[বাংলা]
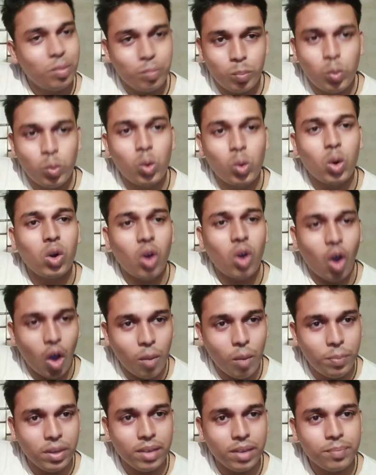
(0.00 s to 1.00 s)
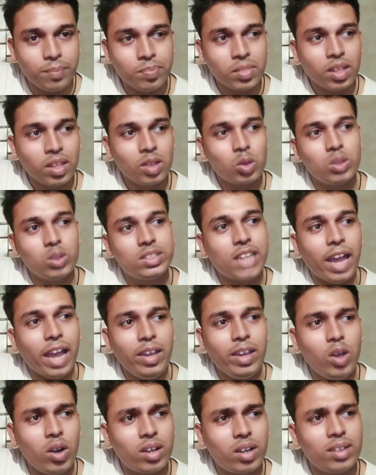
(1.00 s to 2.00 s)
পূরণ হবে তো
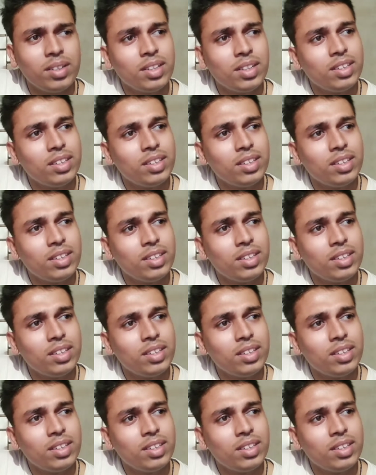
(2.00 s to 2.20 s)
যাই হোক